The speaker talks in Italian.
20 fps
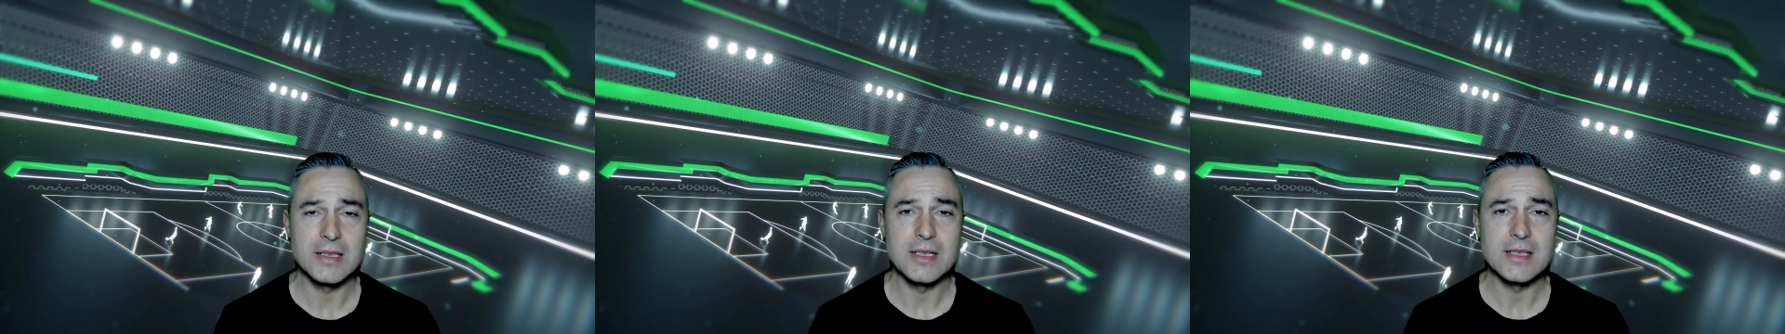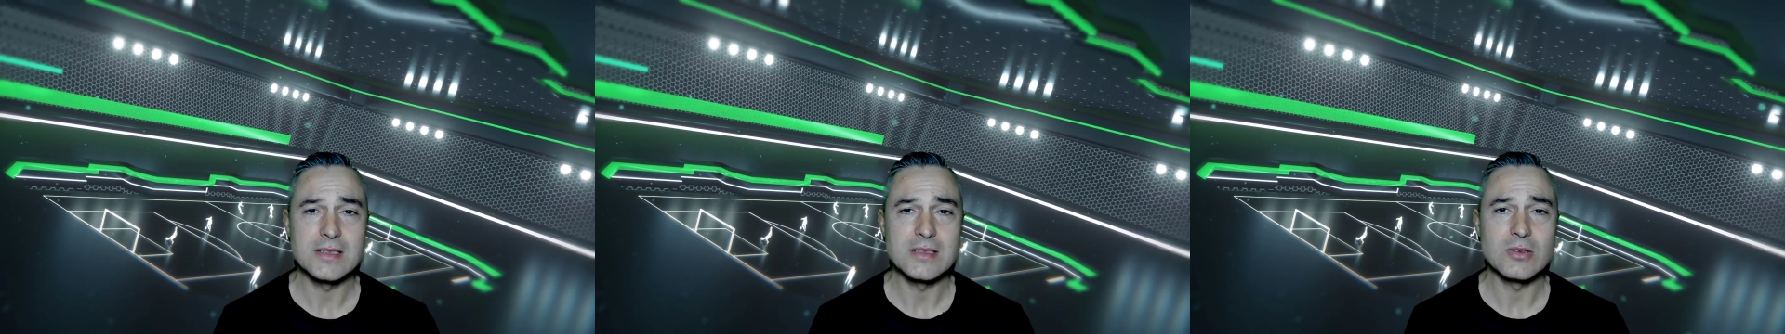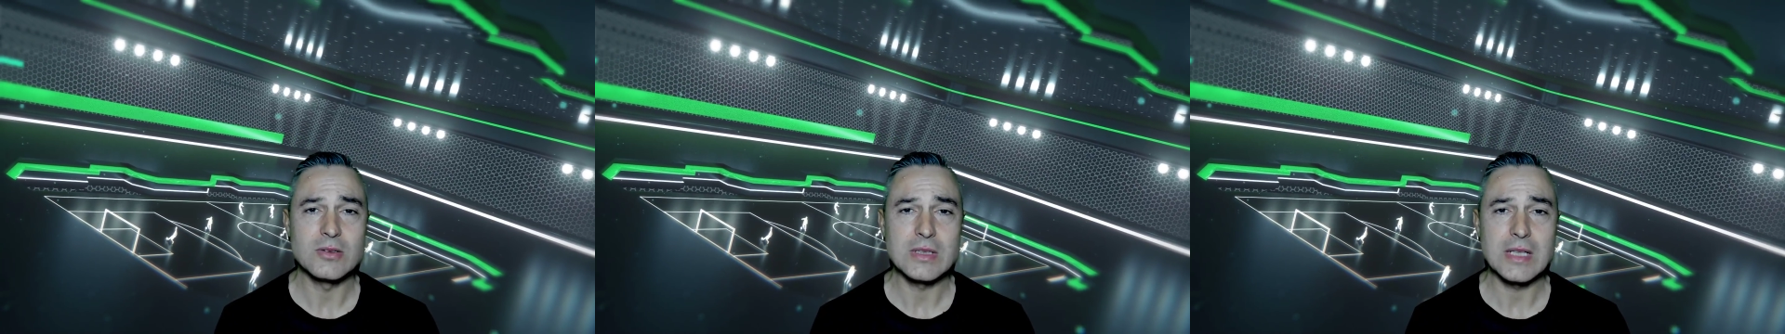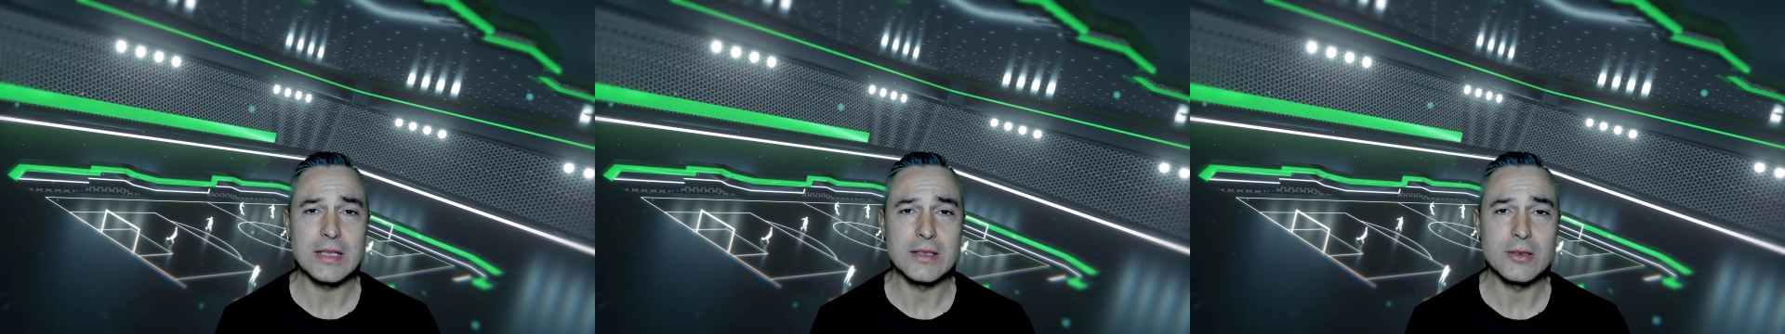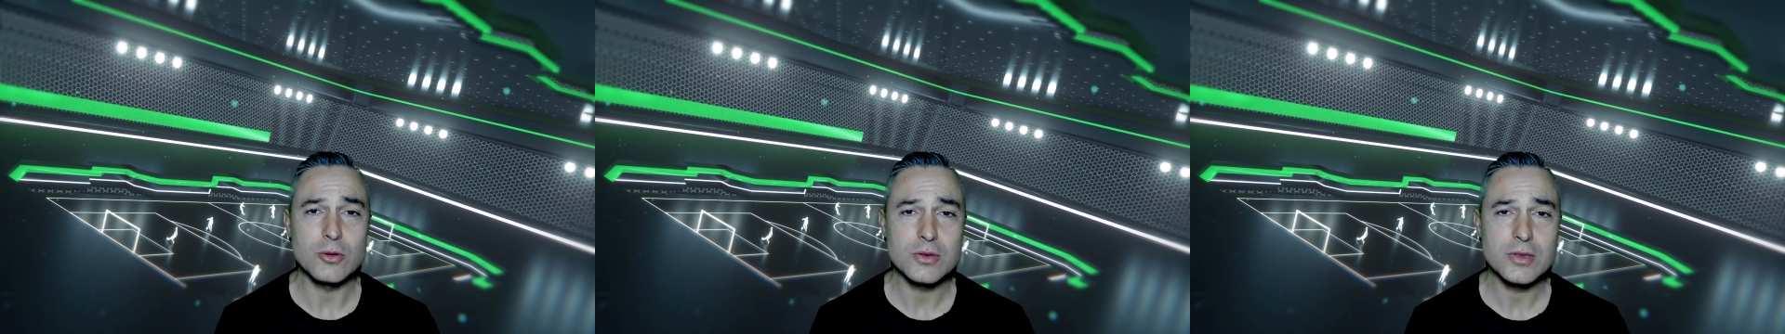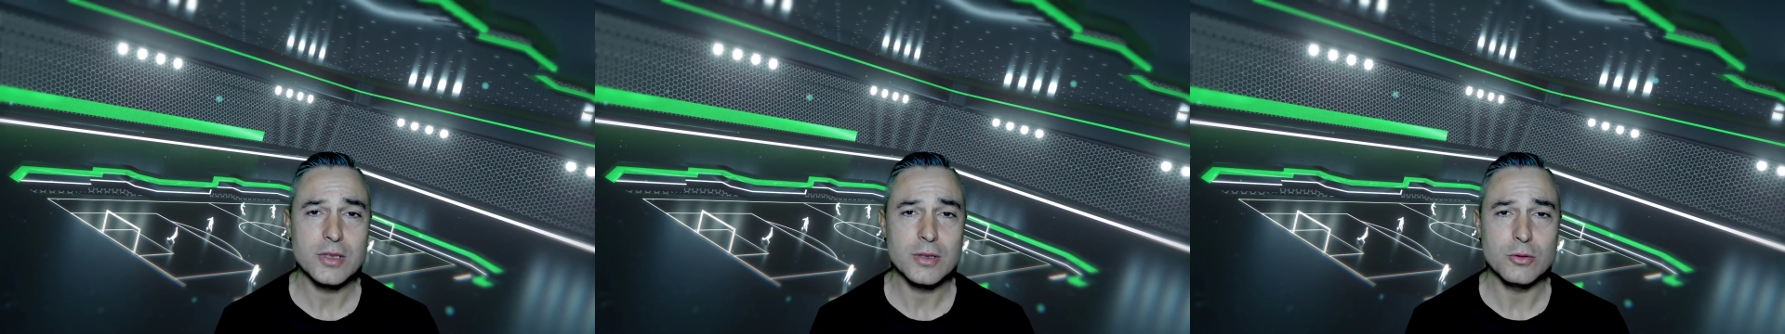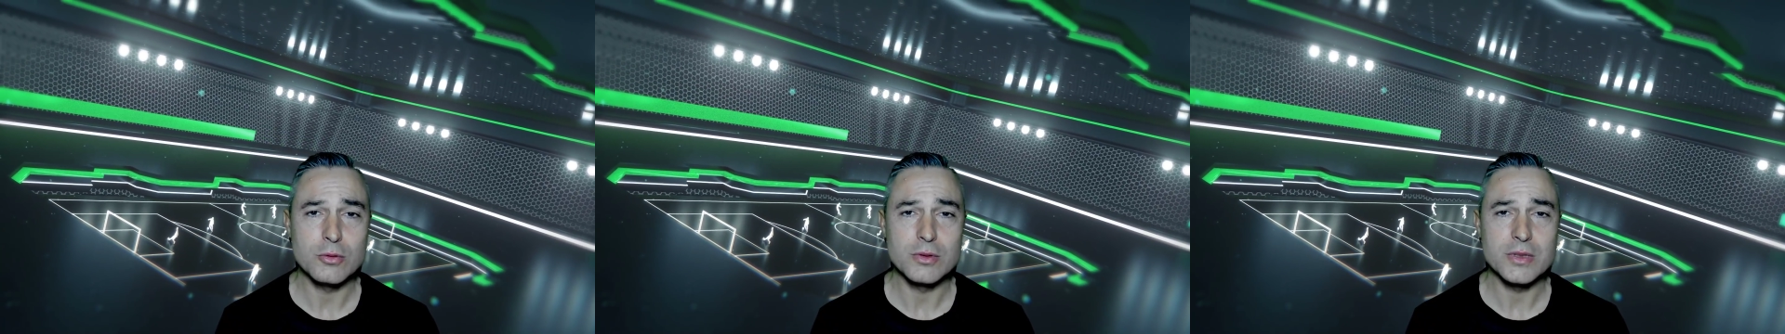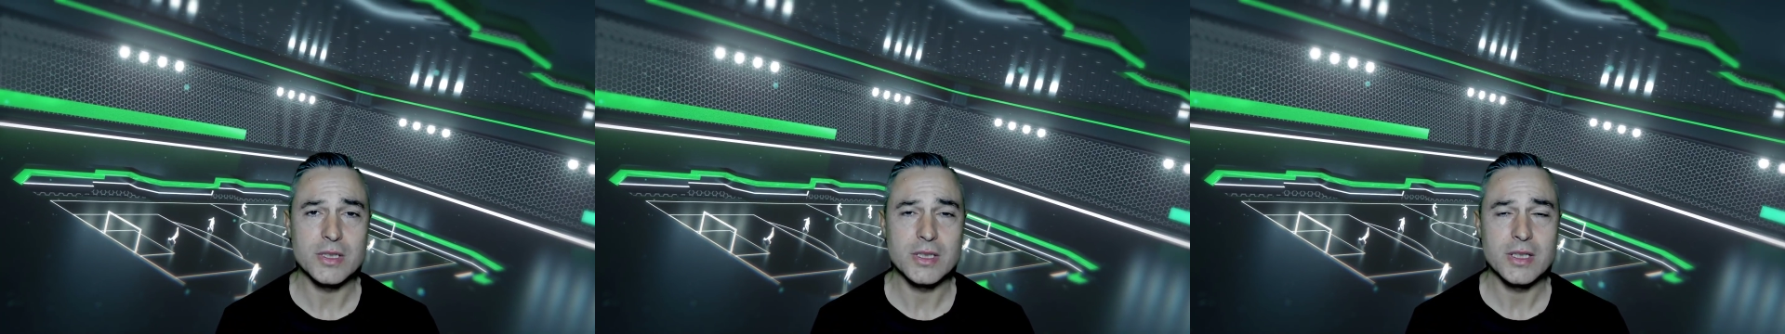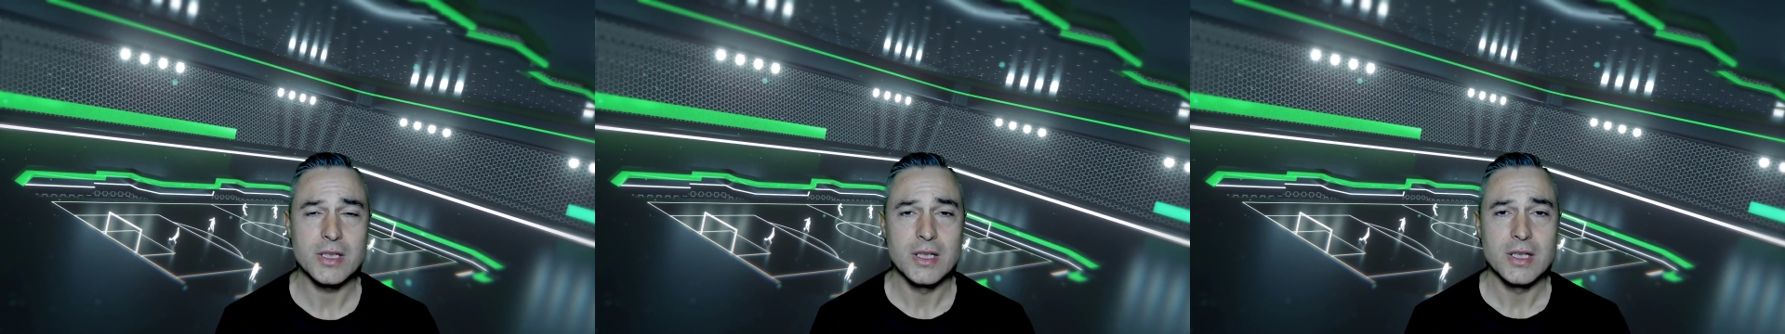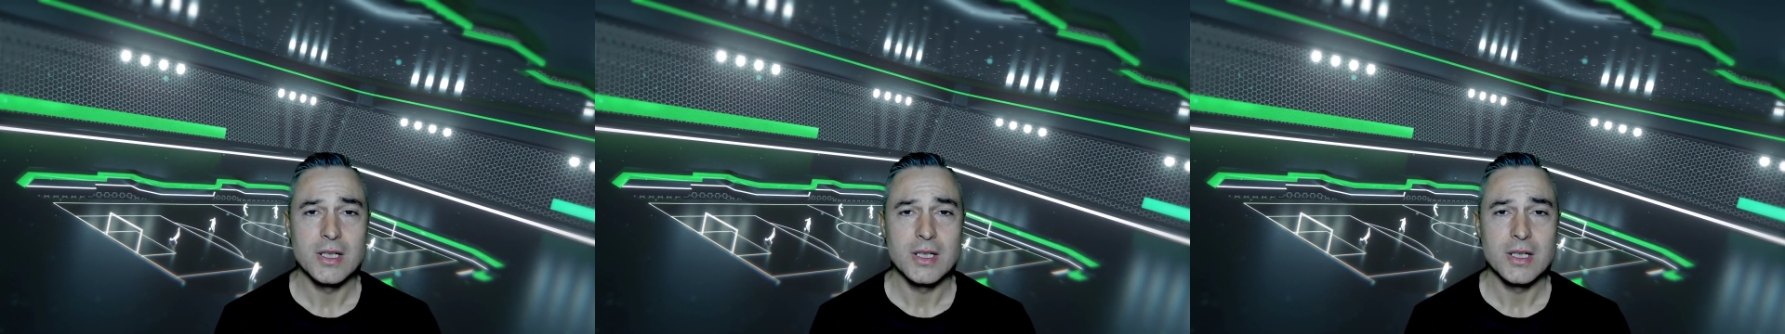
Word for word: risultati ottenuti,